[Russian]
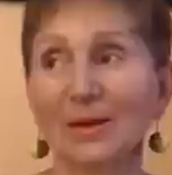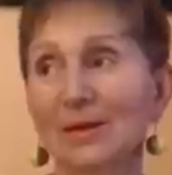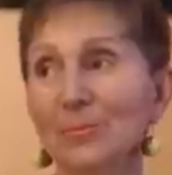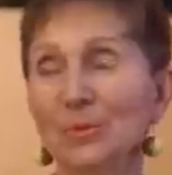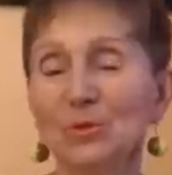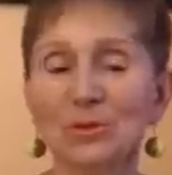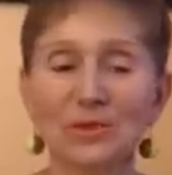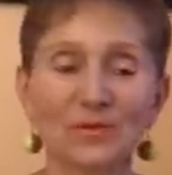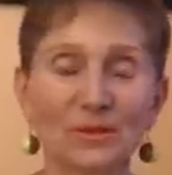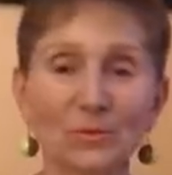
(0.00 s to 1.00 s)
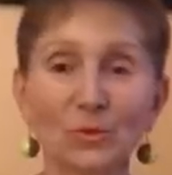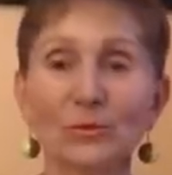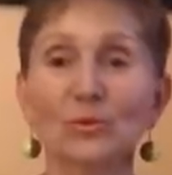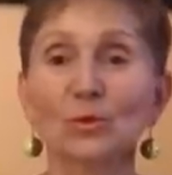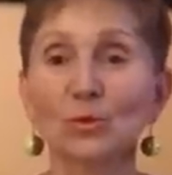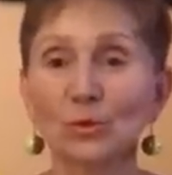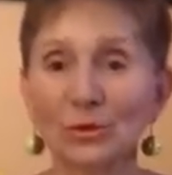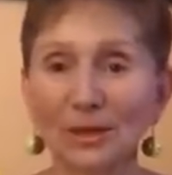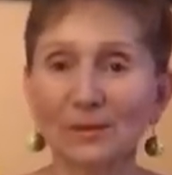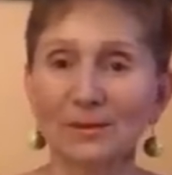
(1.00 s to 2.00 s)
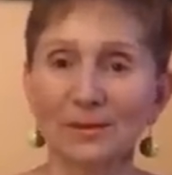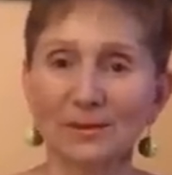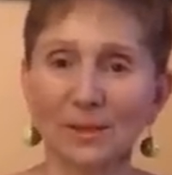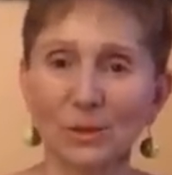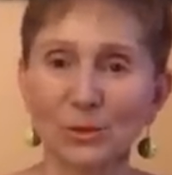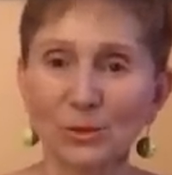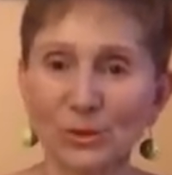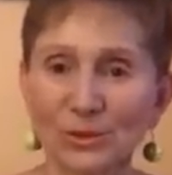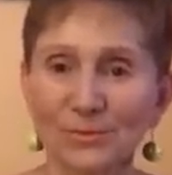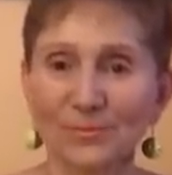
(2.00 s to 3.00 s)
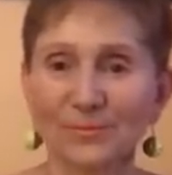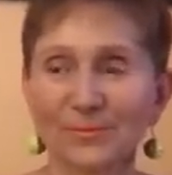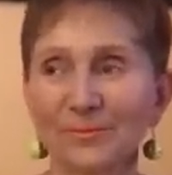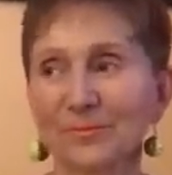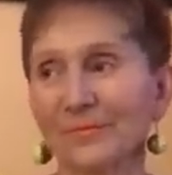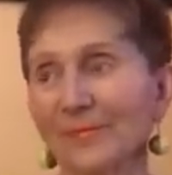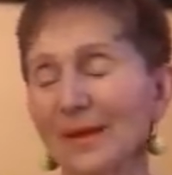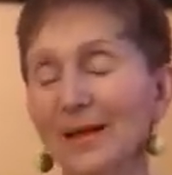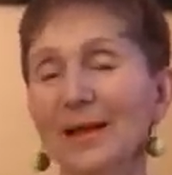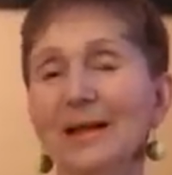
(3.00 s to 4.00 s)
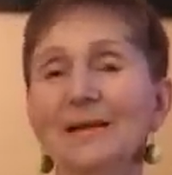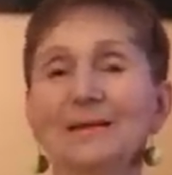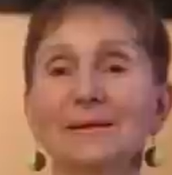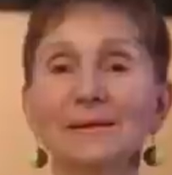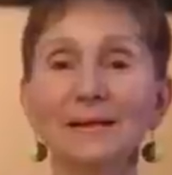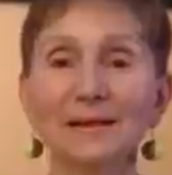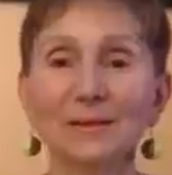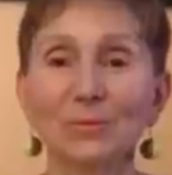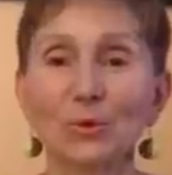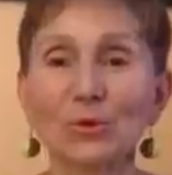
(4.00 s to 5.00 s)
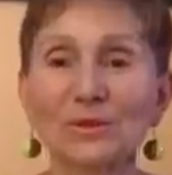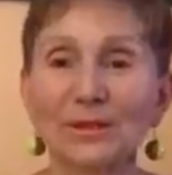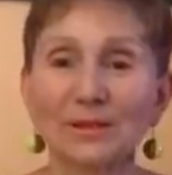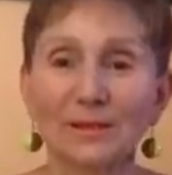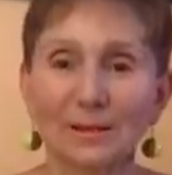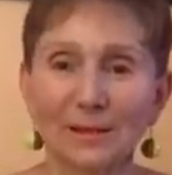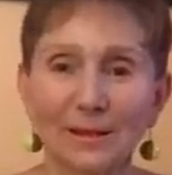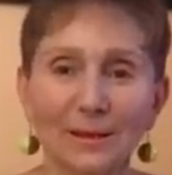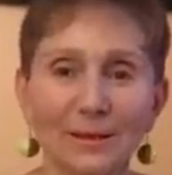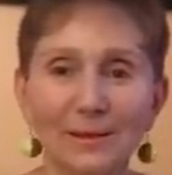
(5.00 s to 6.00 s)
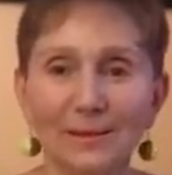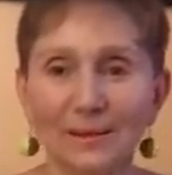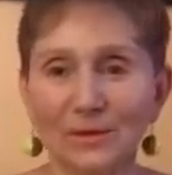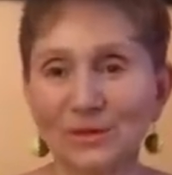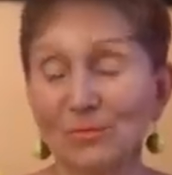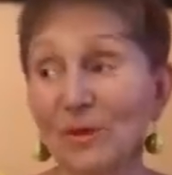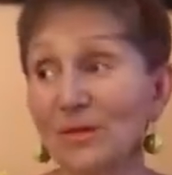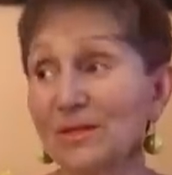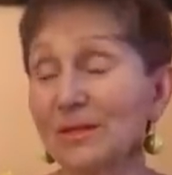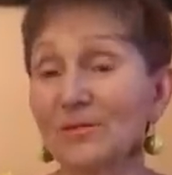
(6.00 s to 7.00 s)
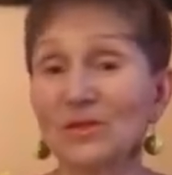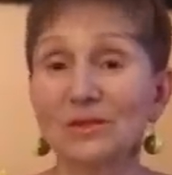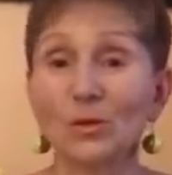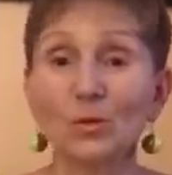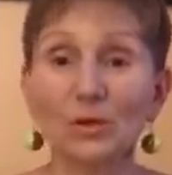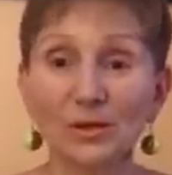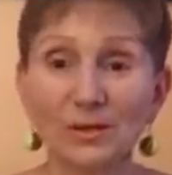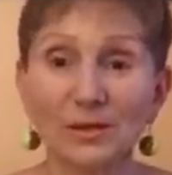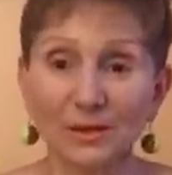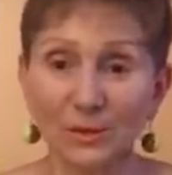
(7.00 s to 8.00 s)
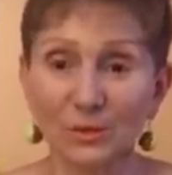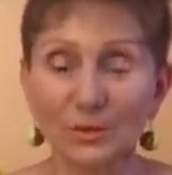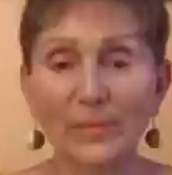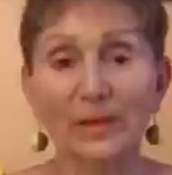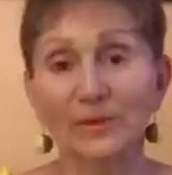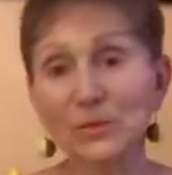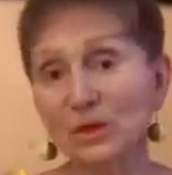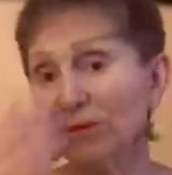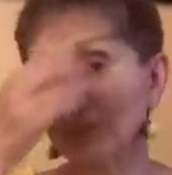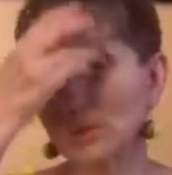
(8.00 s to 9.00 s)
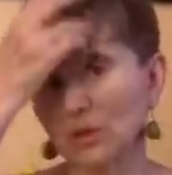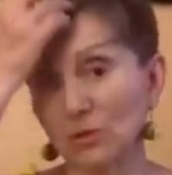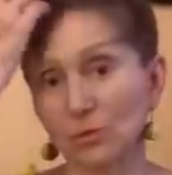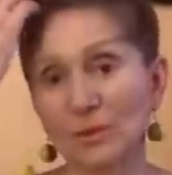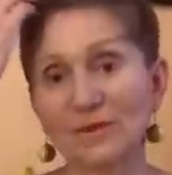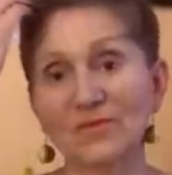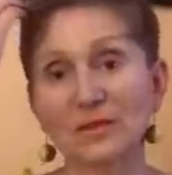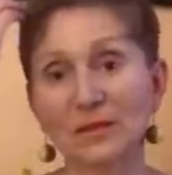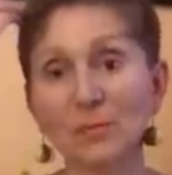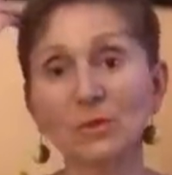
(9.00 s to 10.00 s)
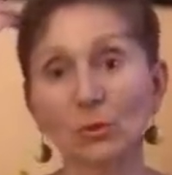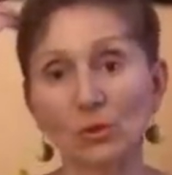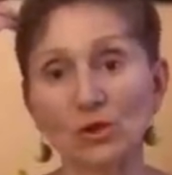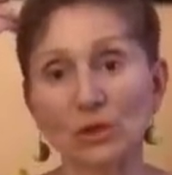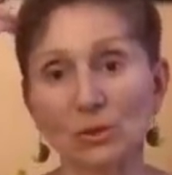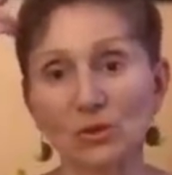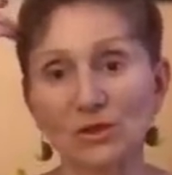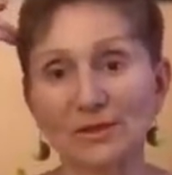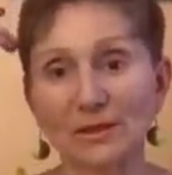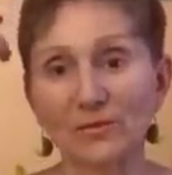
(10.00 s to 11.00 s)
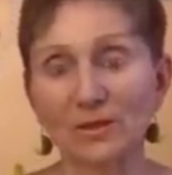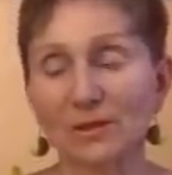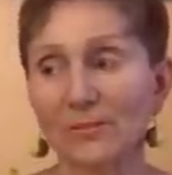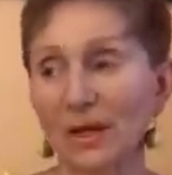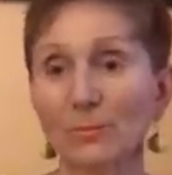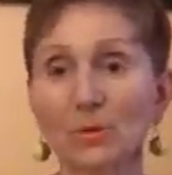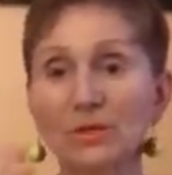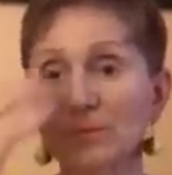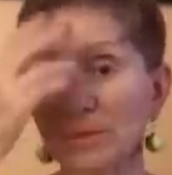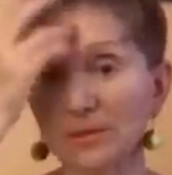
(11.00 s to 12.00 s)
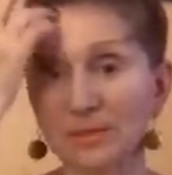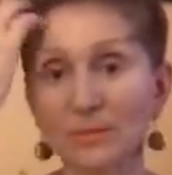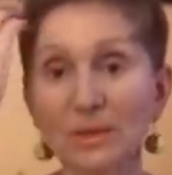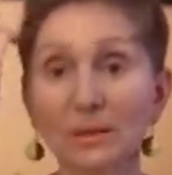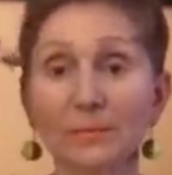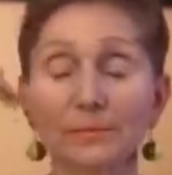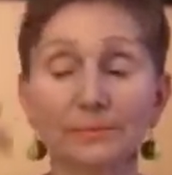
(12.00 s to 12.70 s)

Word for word: И плюс ко всему, ну куда ты не зайдешь, ты просто королева. Тебе в сервис такой делают. Вообще, я вам скажу, у нас всегда был очень хороший сервис. А после пандемии,